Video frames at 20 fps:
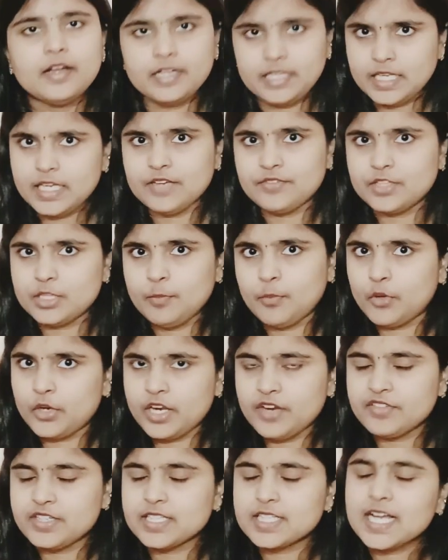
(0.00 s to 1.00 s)
நீங்கள் வந்து
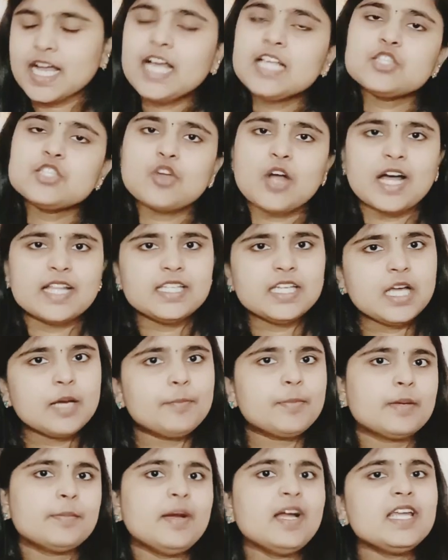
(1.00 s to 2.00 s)
பொரிய விடுங்க ஸோ
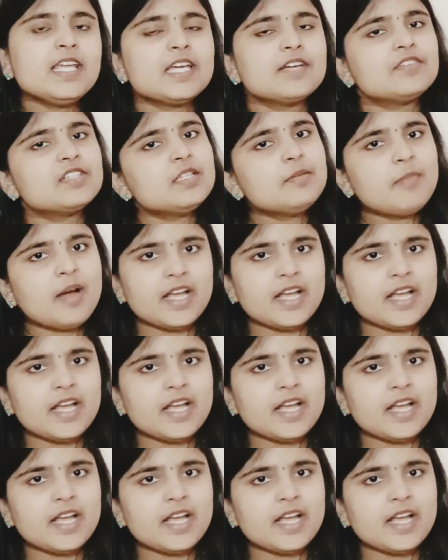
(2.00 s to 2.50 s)
அதுக்கப்புறமா நீங்கள் வந்து